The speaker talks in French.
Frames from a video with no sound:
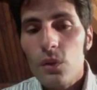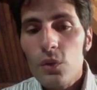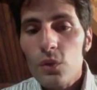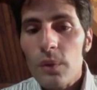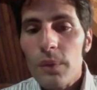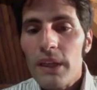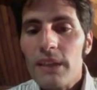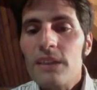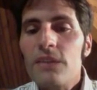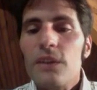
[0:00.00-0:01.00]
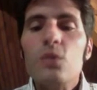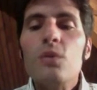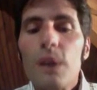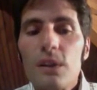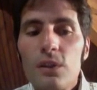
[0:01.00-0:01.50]
aux soins palliatifs à
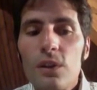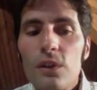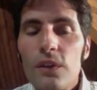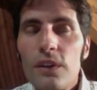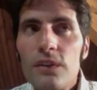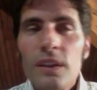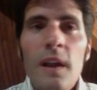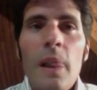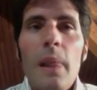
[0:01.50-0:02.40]
toute personne en fin de vie,